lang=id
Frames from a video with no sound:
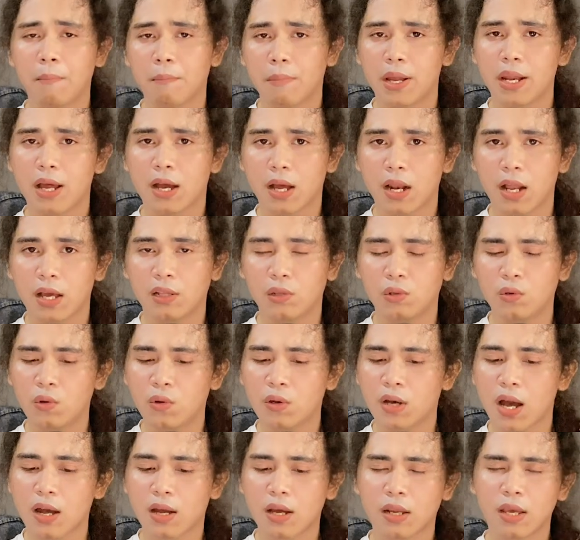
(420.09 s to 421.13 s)
Pada kala itu,
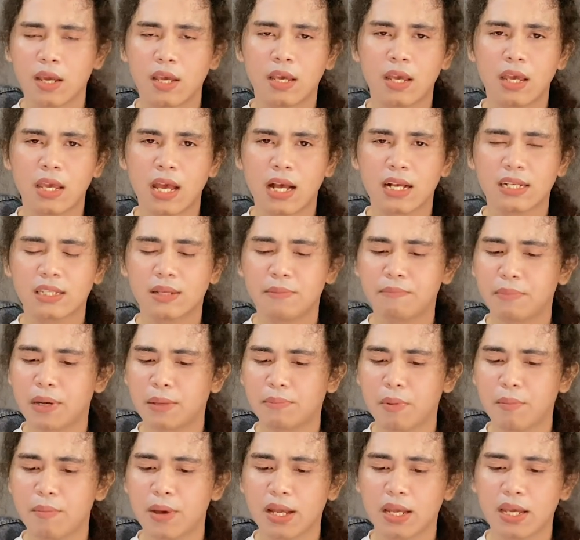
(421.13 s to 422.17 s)
kanker Kiki yang sempat
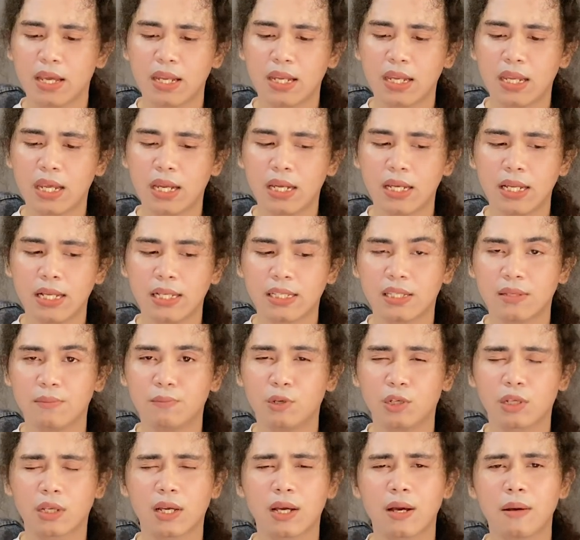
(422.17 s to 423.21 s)
membaik ini
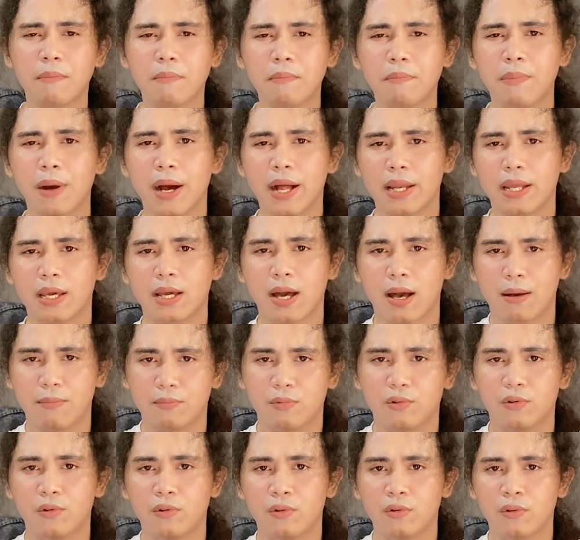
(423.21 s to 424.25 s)
disebut kembali
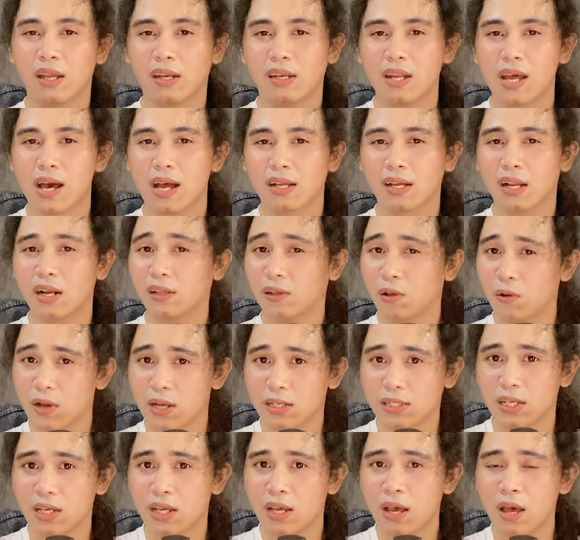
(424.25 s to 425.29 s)
kambuh. Dan kalian tahu gak
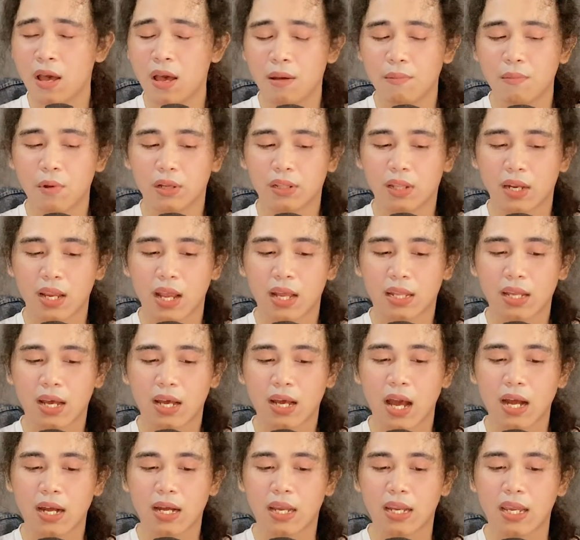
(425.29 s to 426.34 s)
sih bahwa ternyata
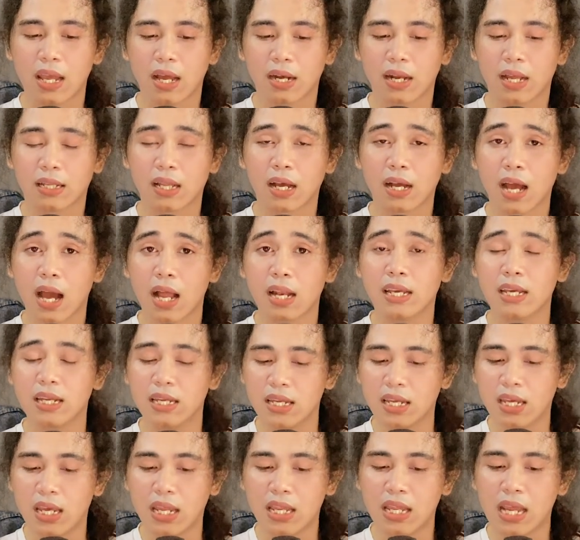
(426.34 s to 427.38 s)
kanker yang datang kali
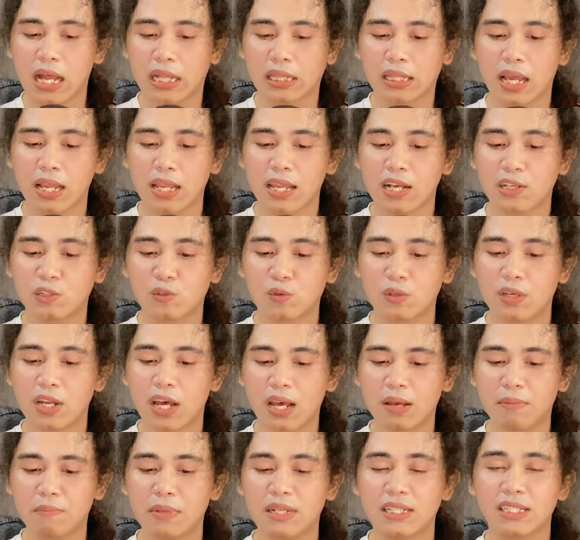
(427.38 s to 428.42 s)
ini nyatanya sudah
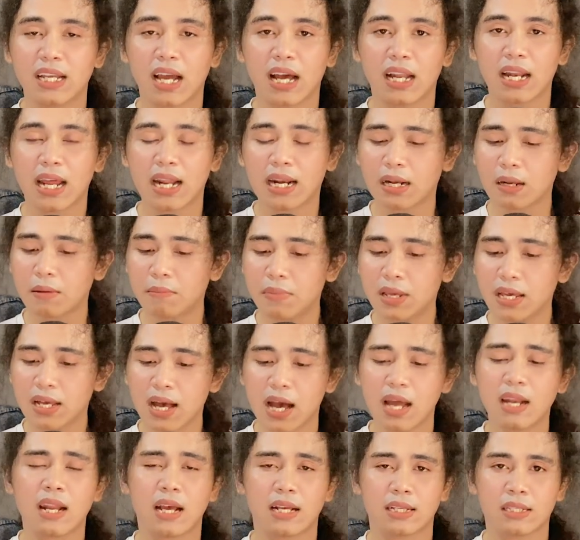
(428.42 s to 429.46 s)
menjalar lebih
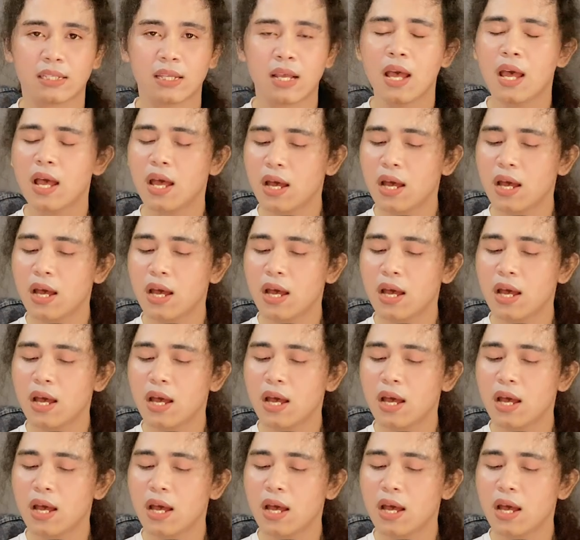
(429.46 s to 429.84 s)
ganas.